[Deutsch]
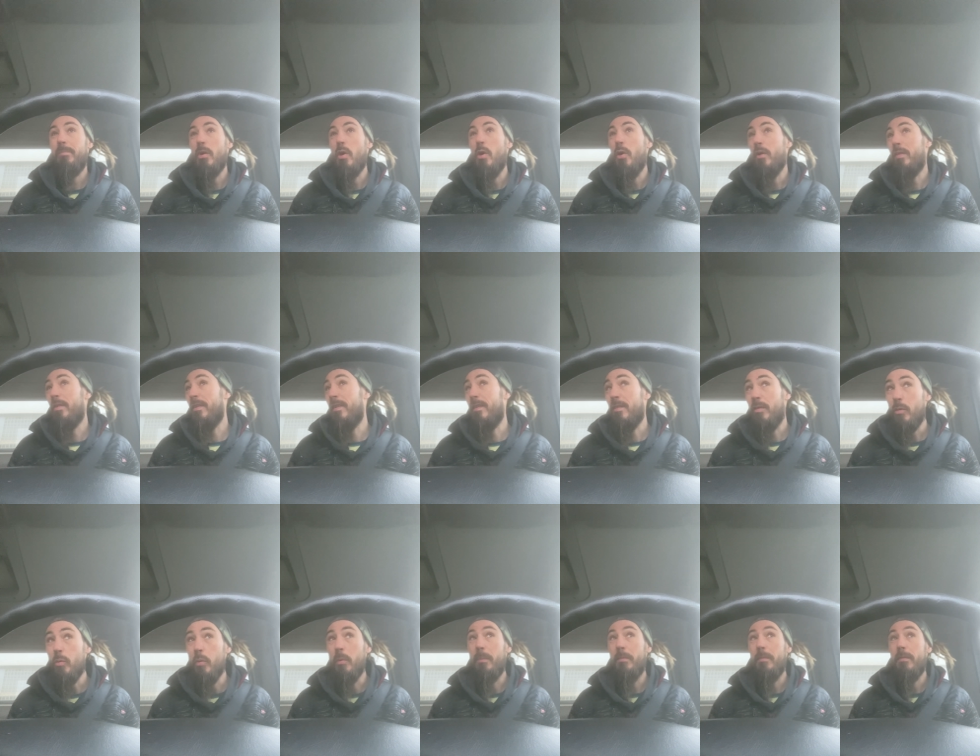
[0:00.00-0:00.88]
hört sich
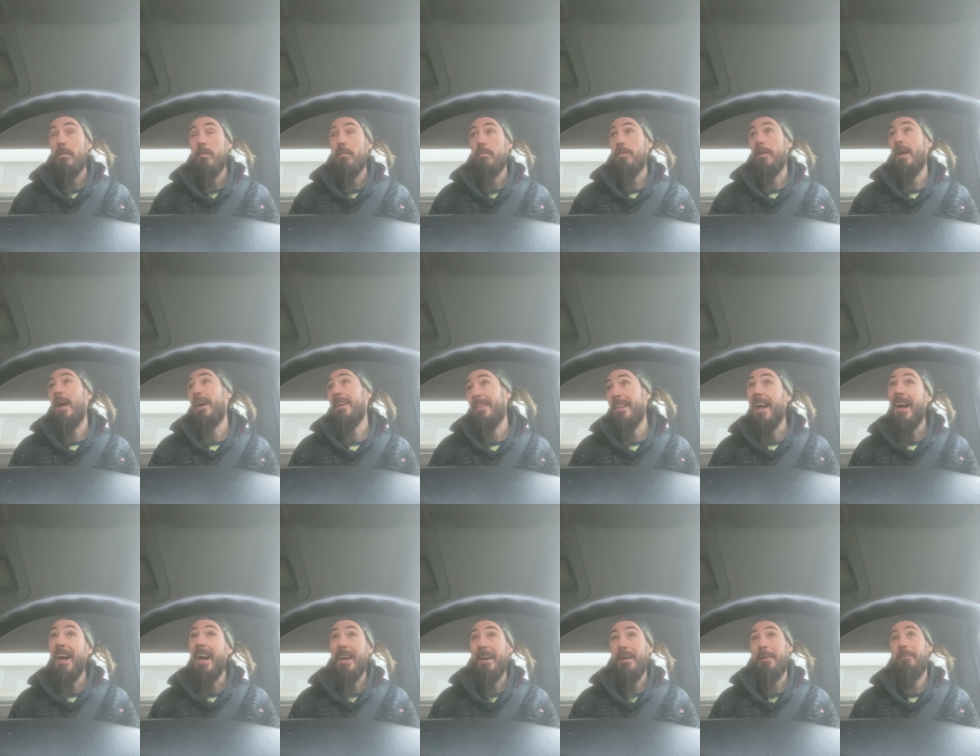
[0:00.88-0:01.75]
zu, fragt
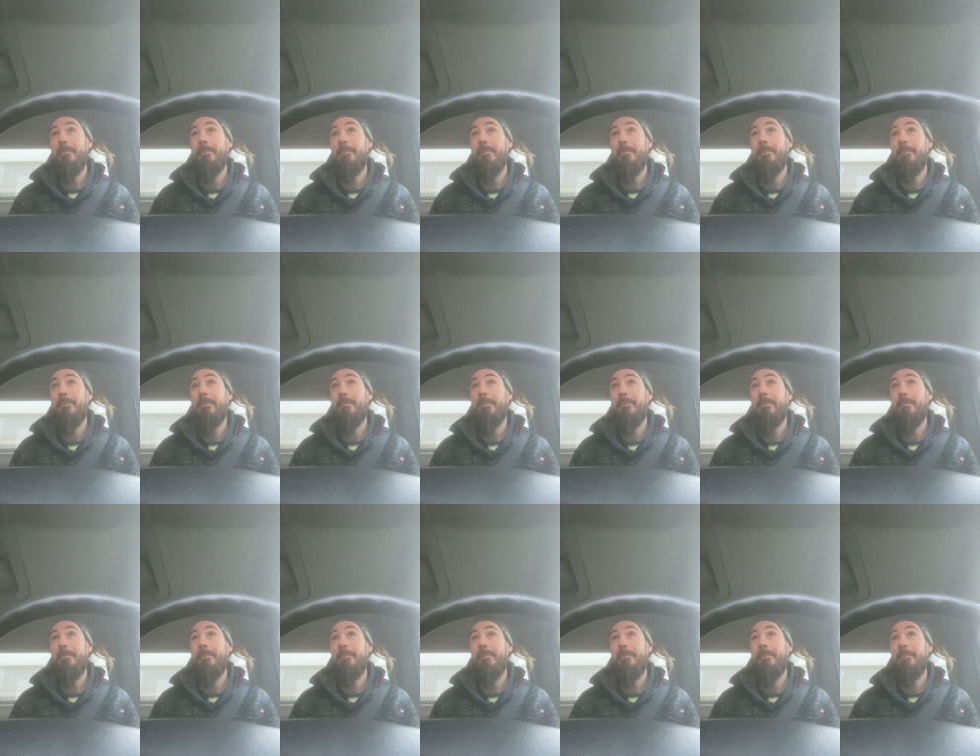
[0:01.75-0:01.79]
nach,